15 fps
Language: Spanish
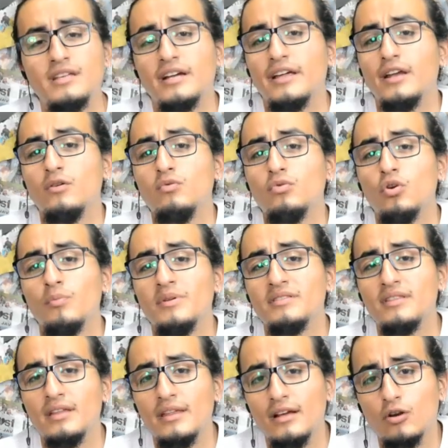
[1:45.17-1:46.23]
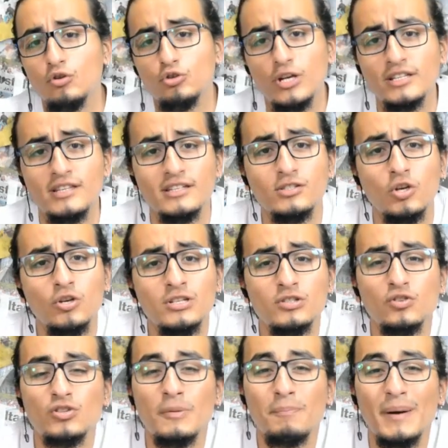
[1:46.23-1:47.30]
Se creó un comité de contrataciones
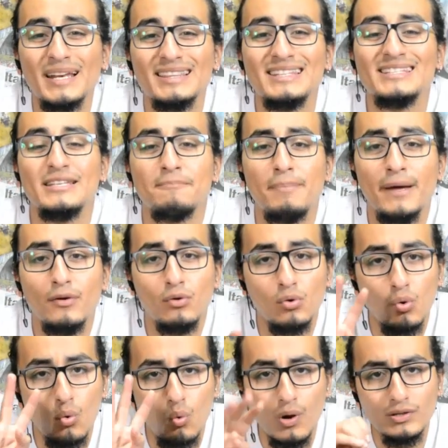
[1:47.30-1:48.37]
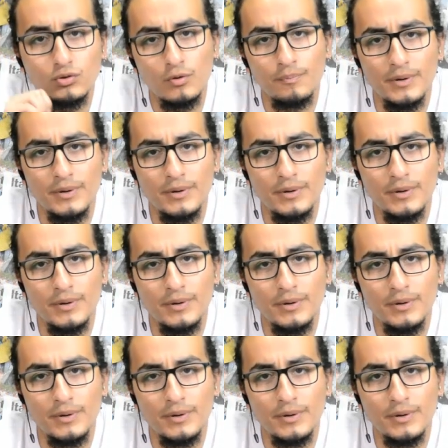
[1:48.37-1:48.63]
donde participaron cuatro